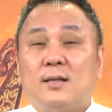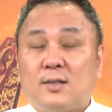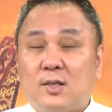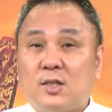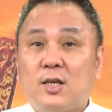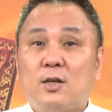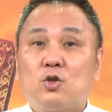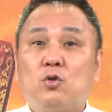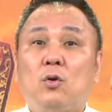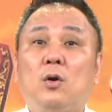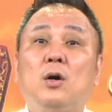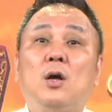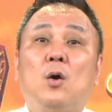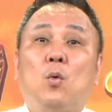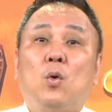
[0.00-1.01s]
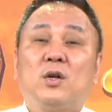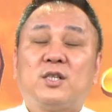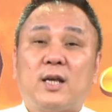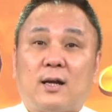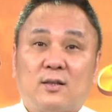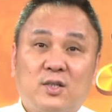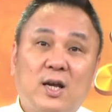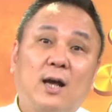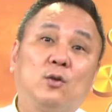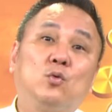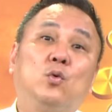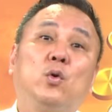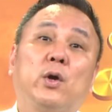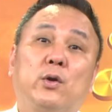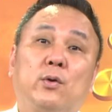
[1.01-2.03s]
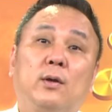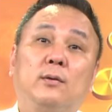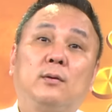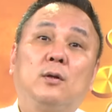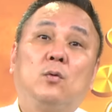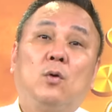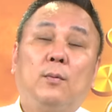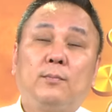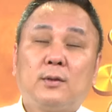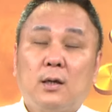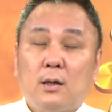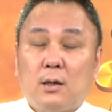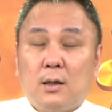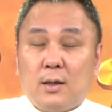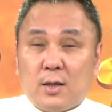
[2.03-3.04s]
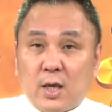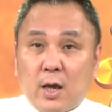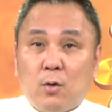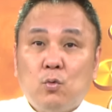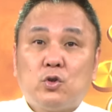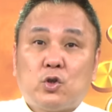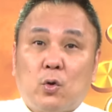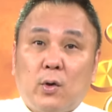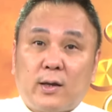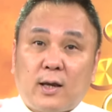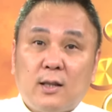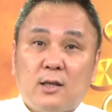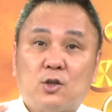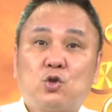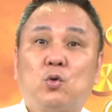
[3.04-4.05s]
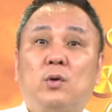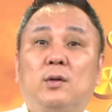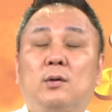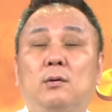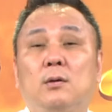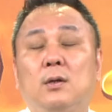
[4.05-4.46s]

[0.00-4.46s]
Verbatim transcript: 直接说我想加入会员，我们的业务就会跟你做。